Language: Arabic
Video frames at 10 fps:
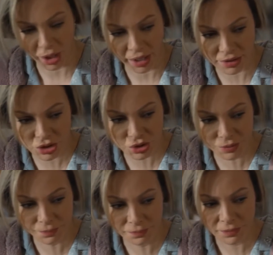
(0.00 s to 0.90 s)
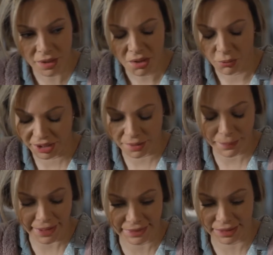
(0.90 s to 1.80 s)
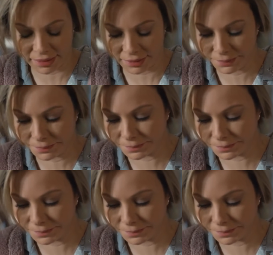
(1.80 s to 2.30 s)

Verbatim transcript: مو حاج وانا نبهتك